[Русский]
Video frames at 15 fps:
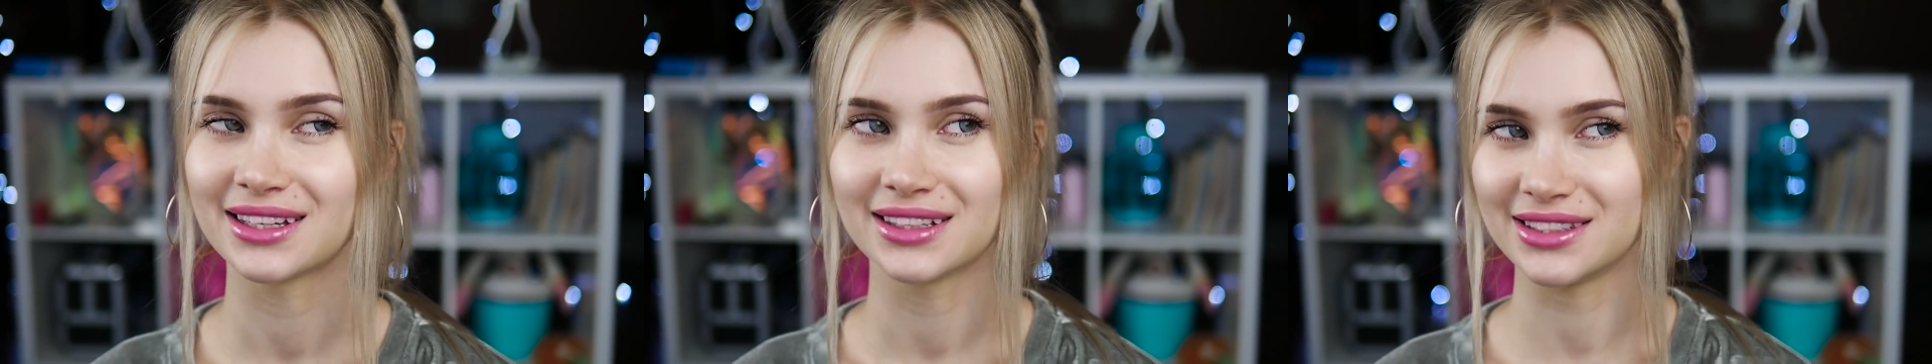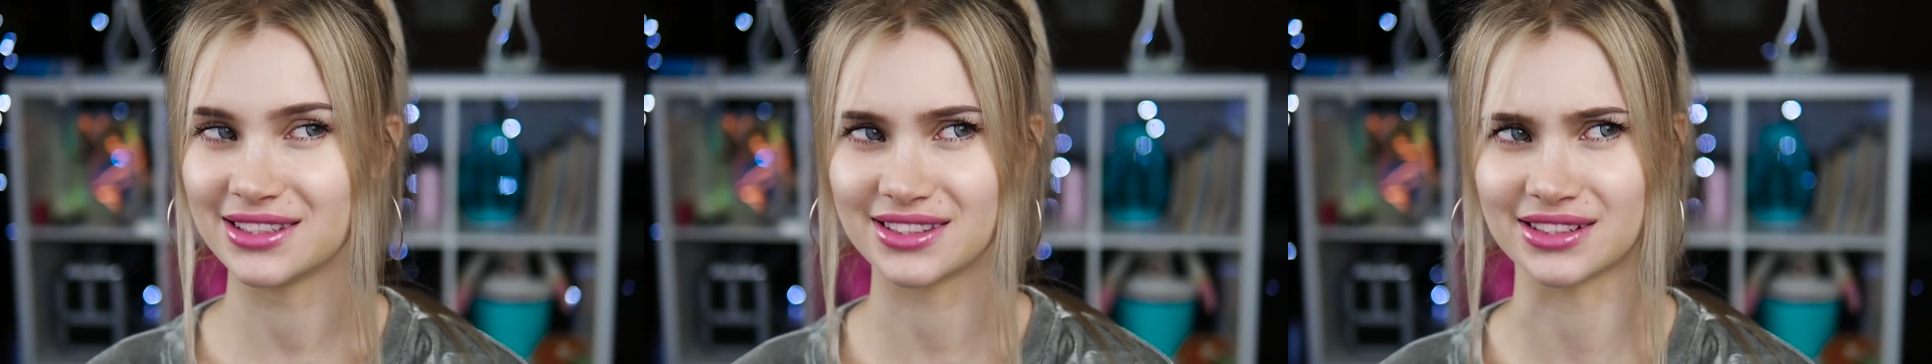
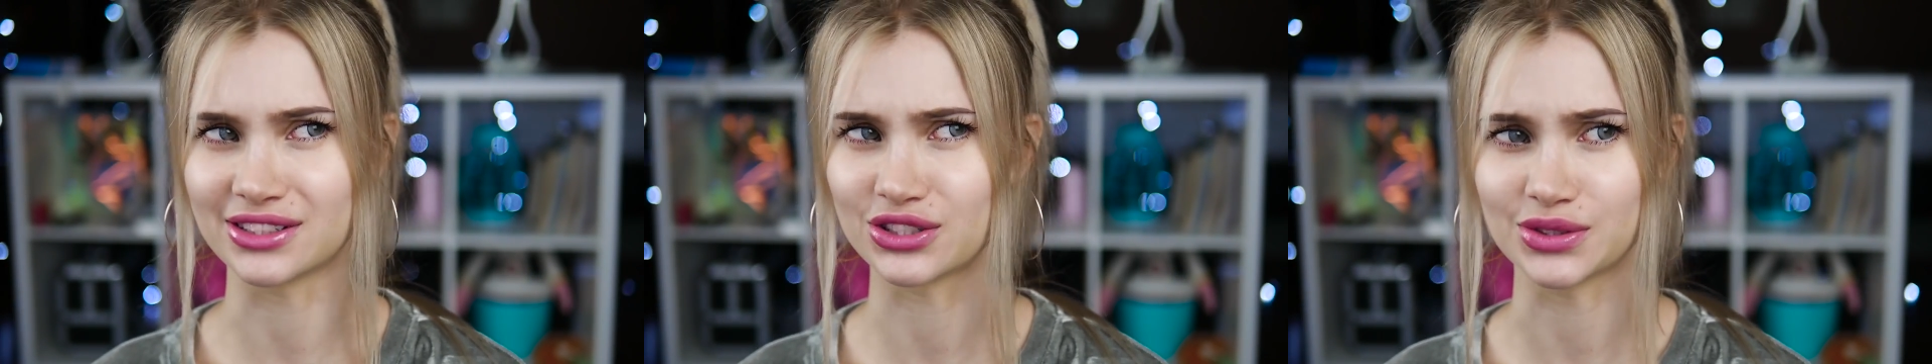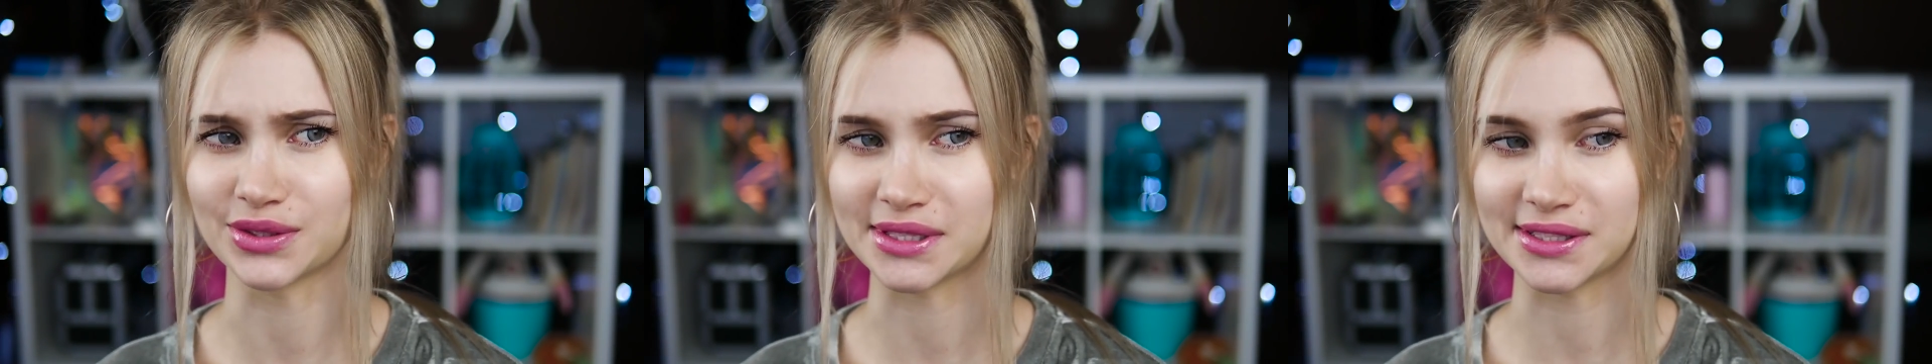Не знаю,
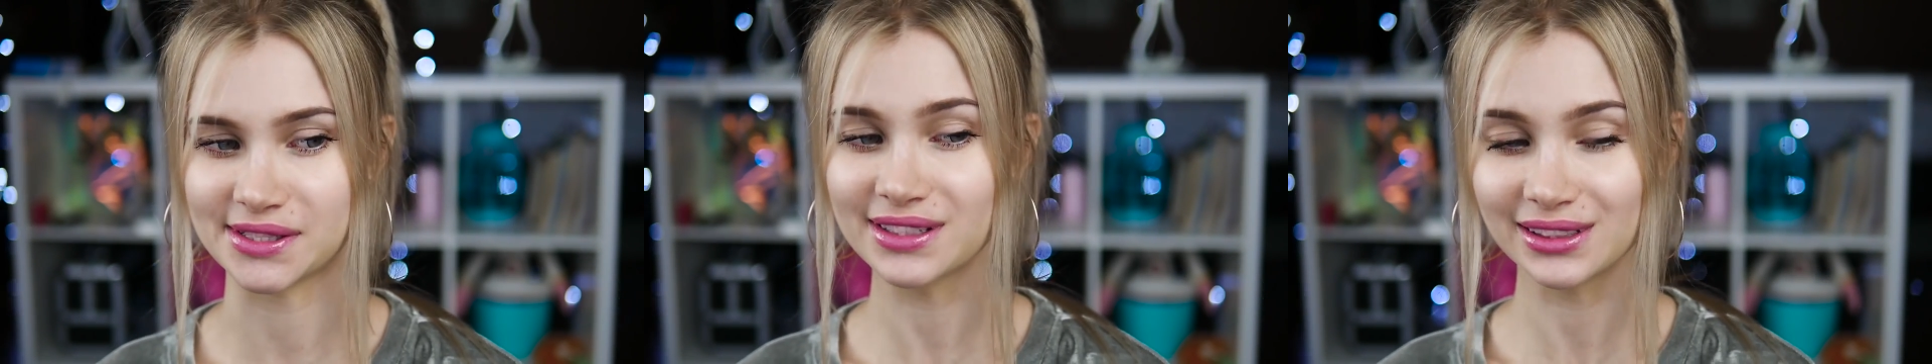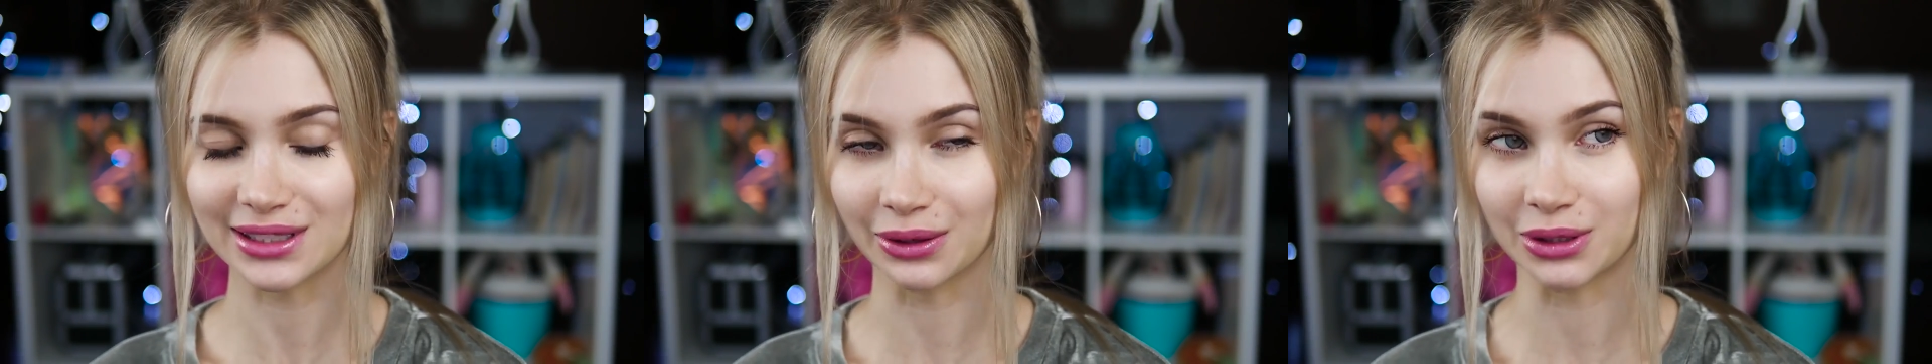что я
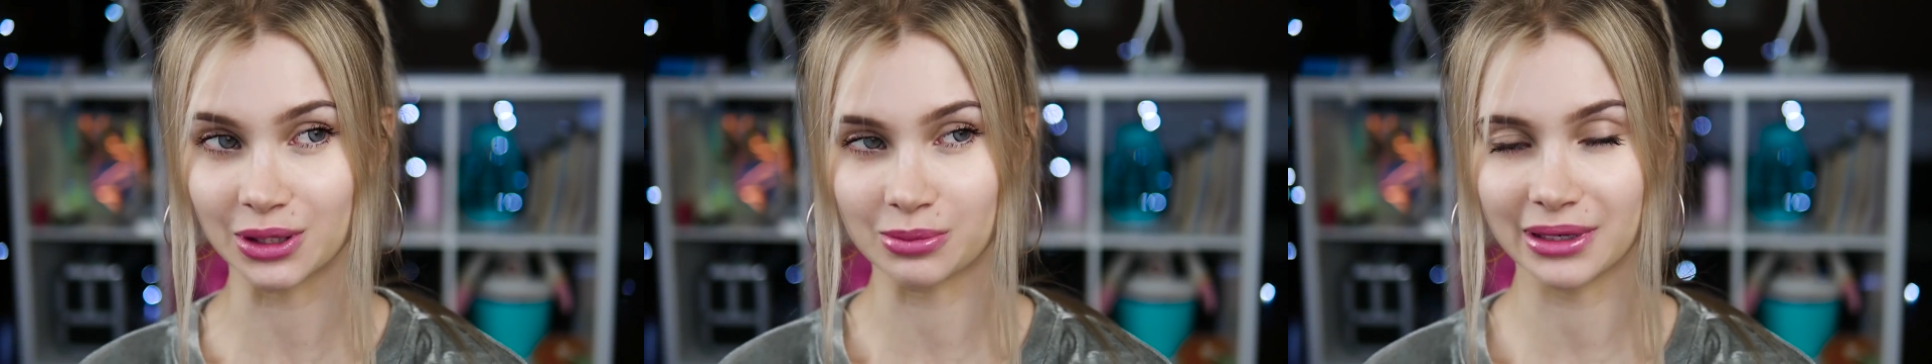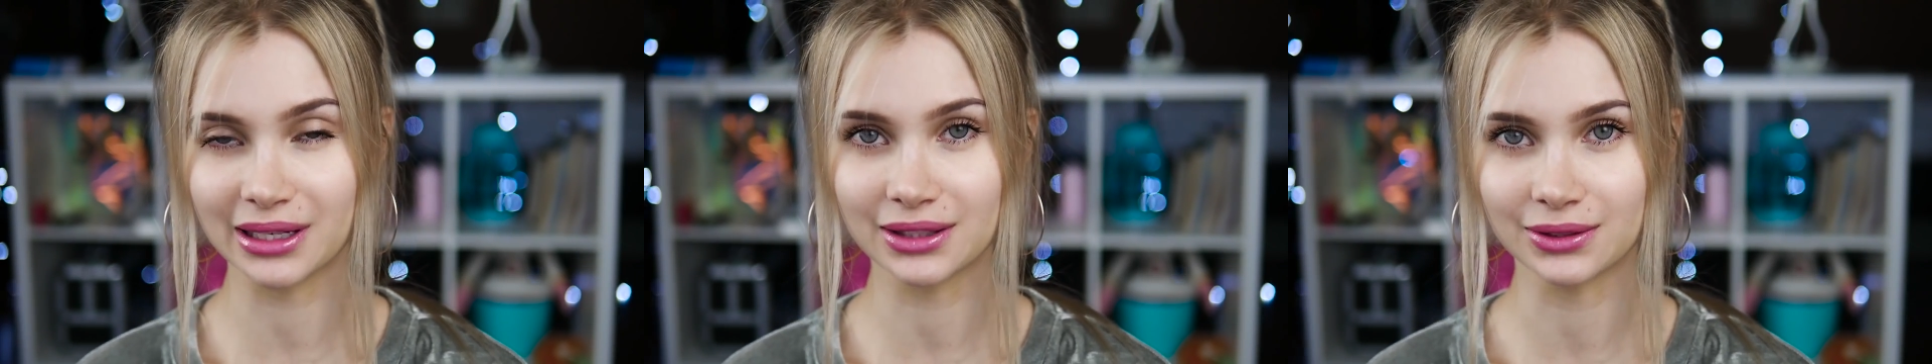сказала,
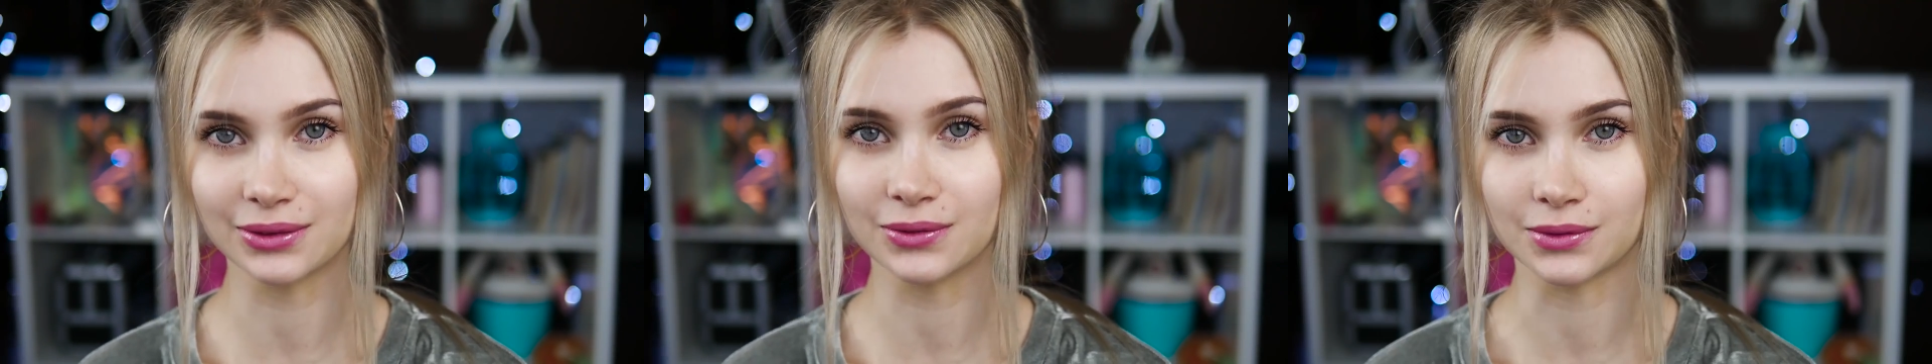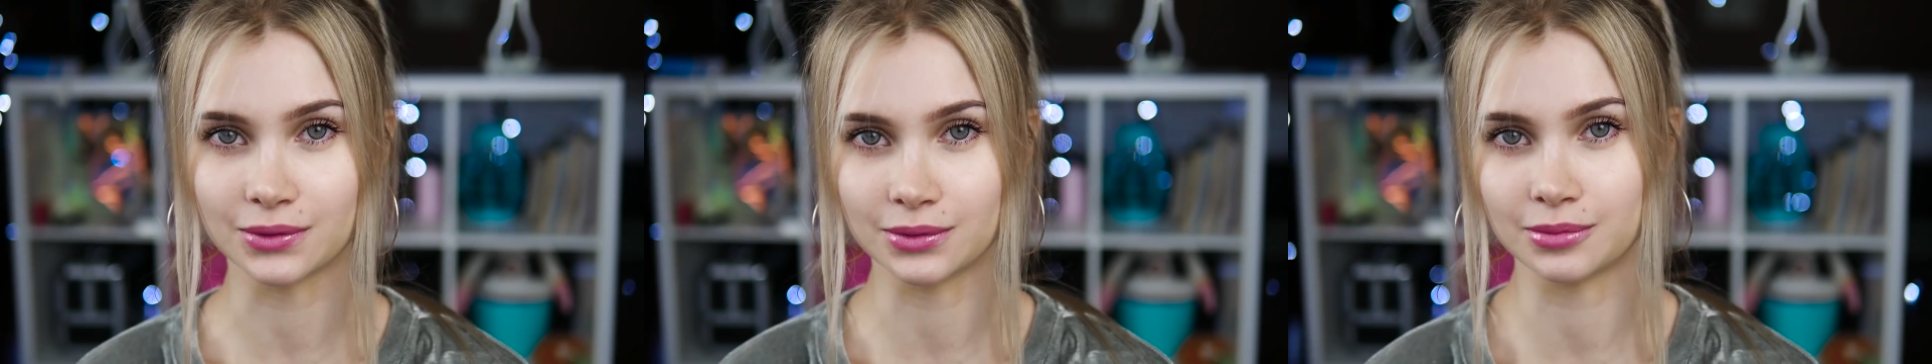какой-то бред,
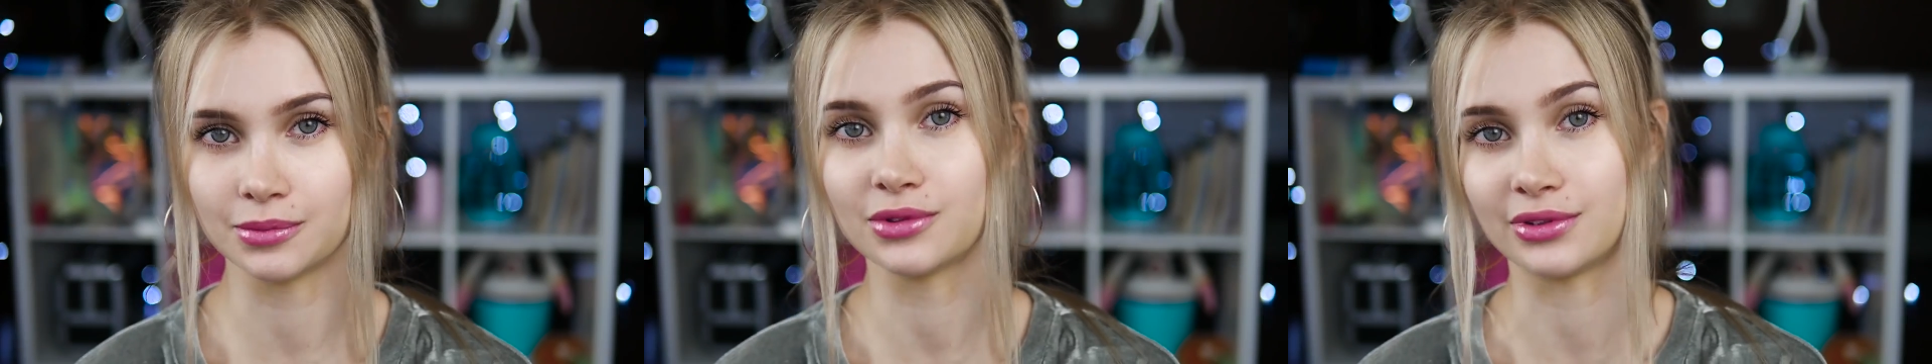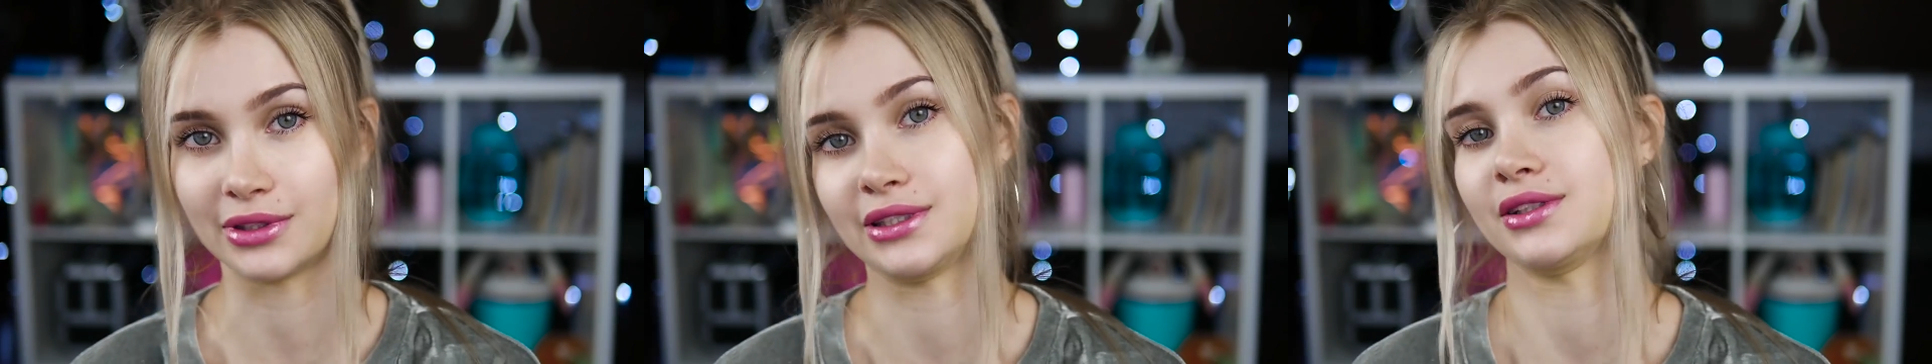но
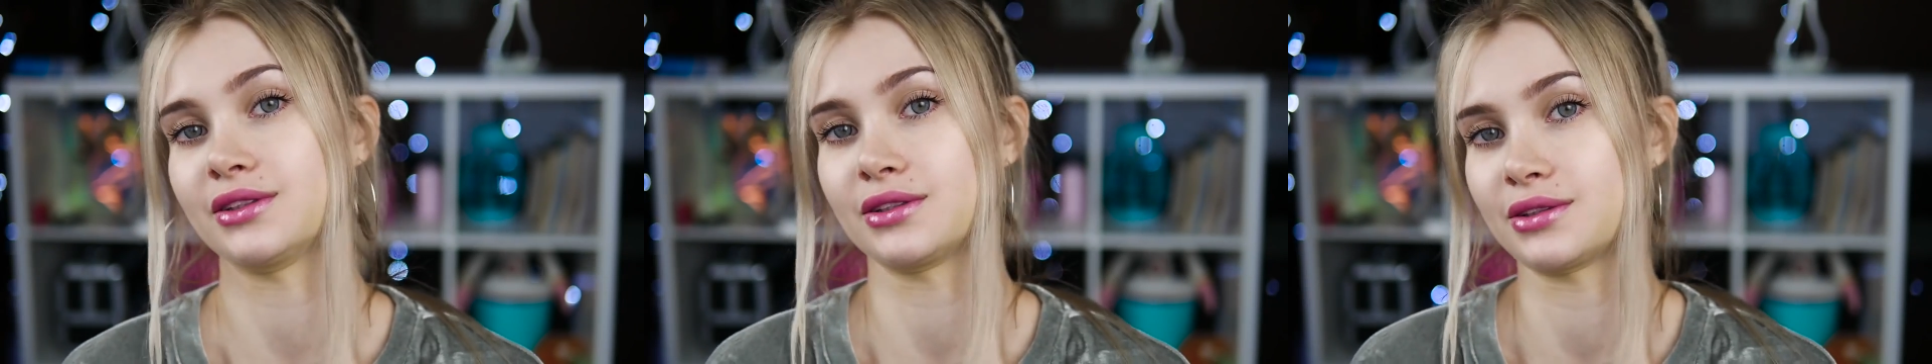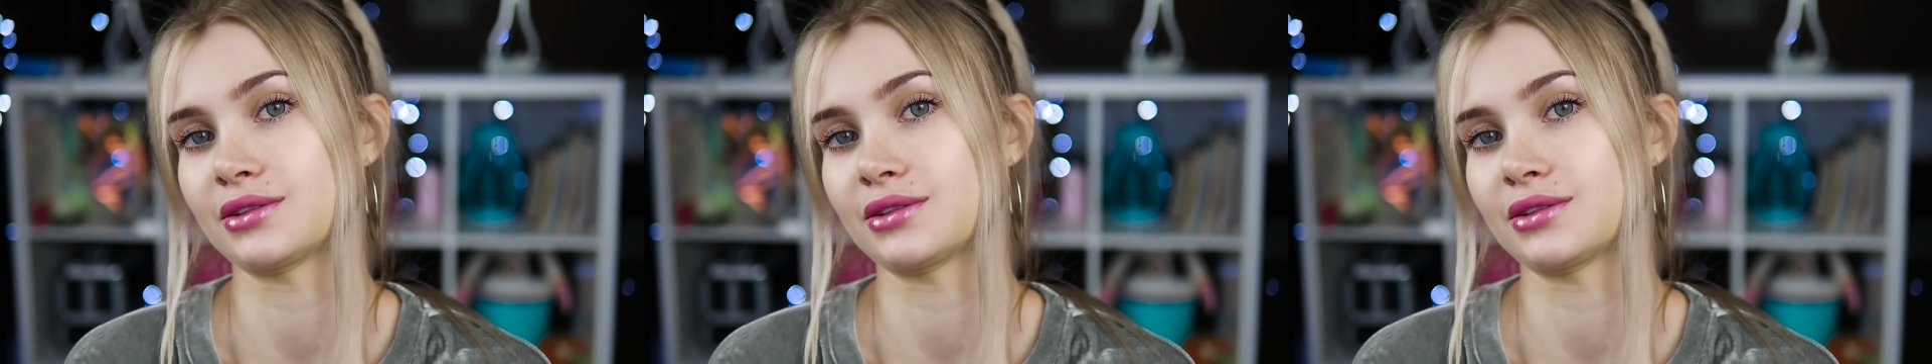бывает.